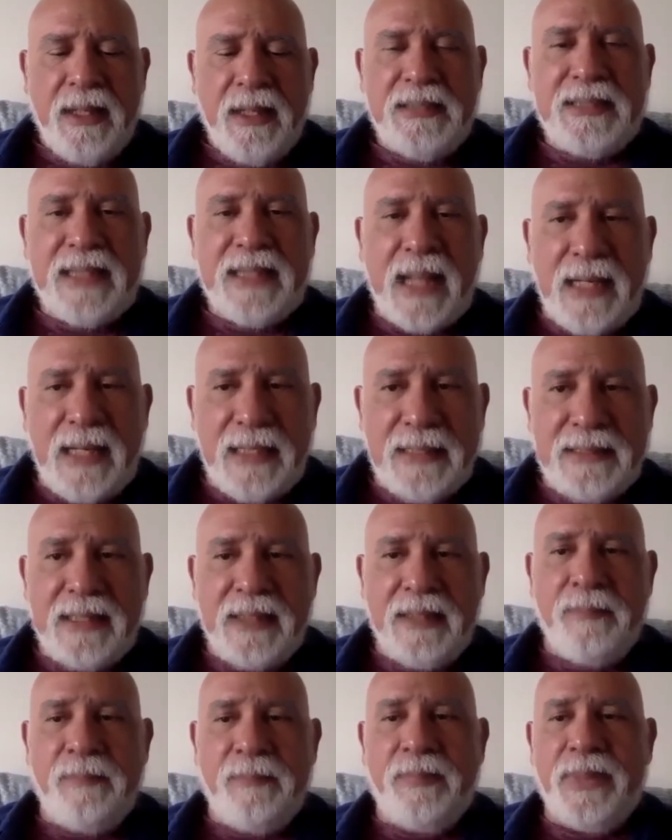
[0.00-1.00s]

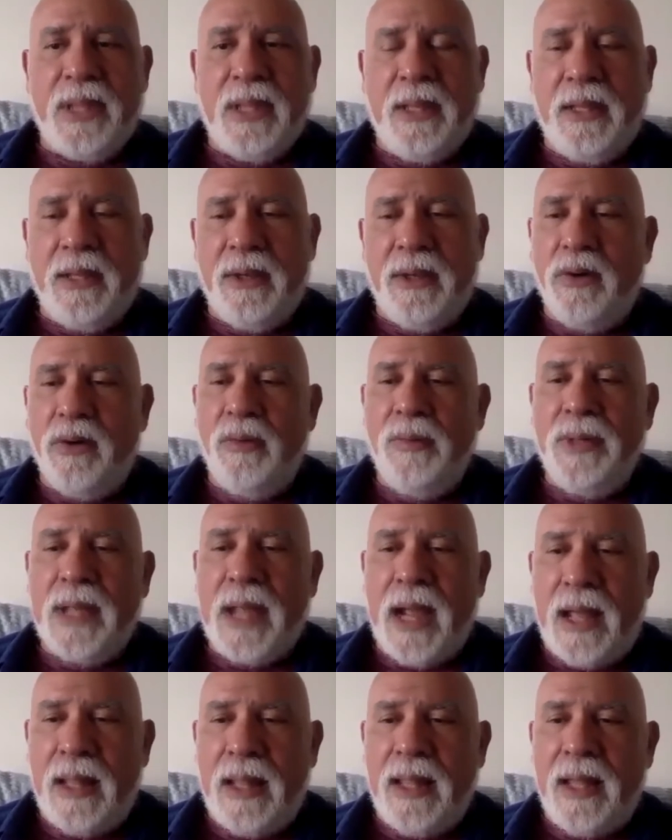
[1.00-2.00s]
Salis, eh,
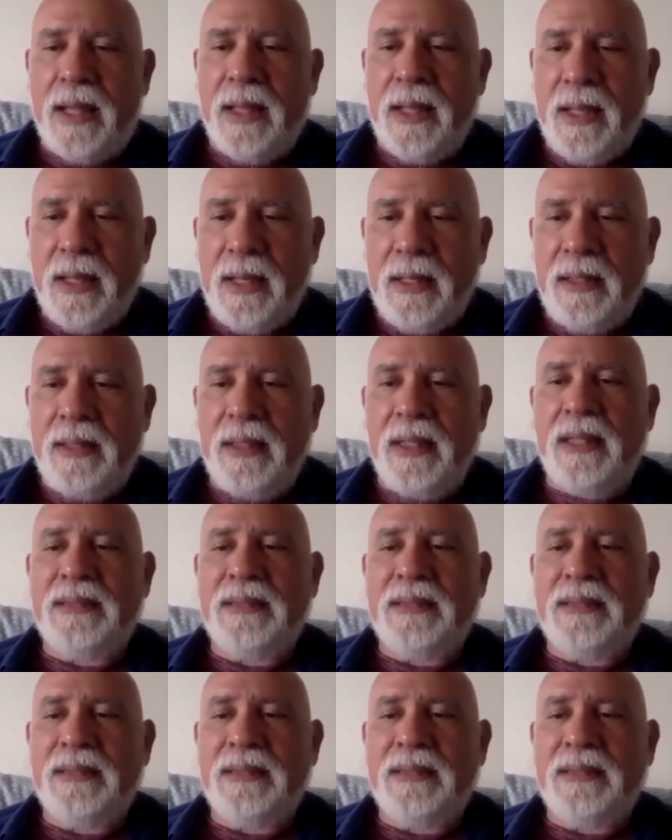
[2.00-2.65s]
ubicada en